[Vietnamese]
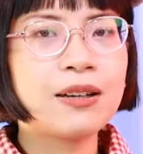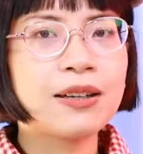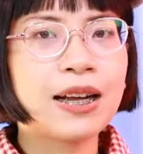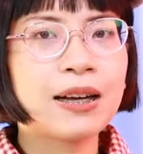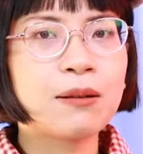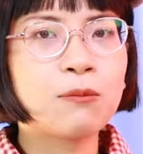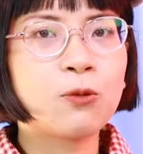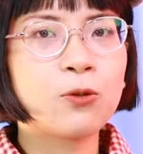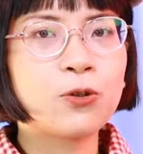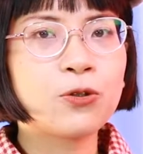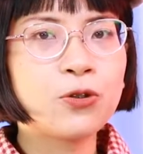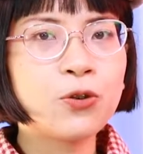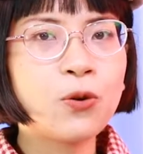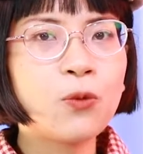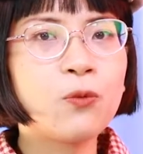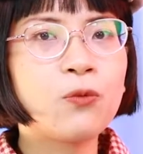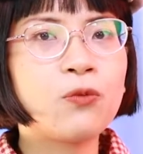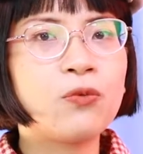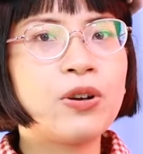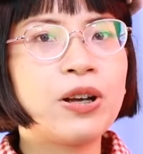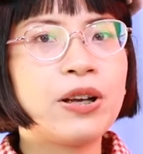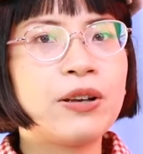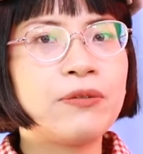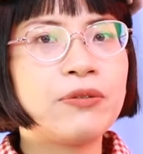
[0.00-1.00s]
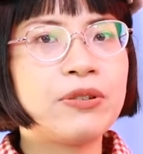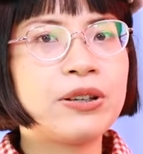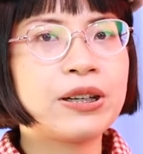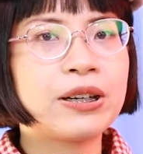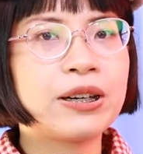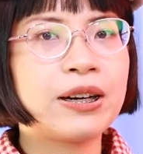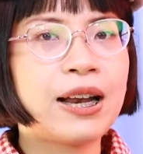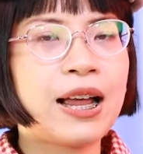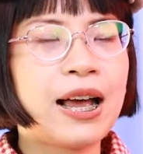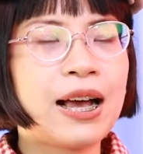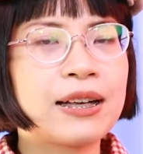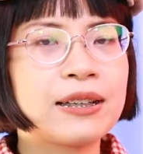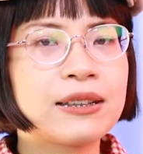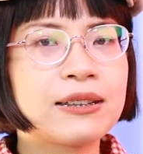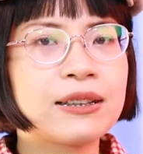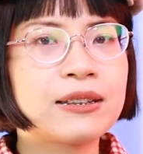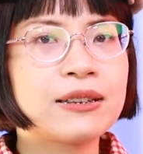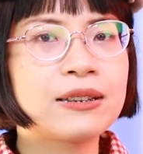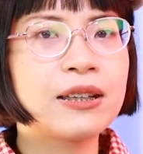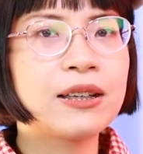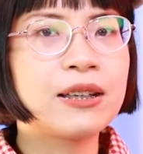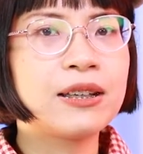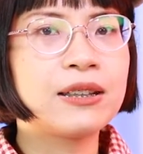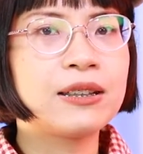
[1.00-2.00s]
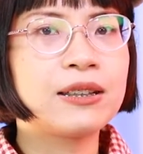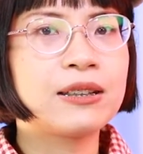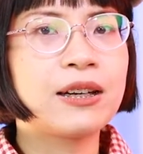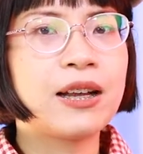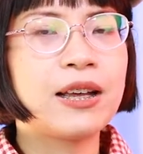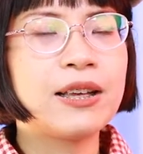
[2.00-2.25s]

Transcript: khăn một chút về việc là tiền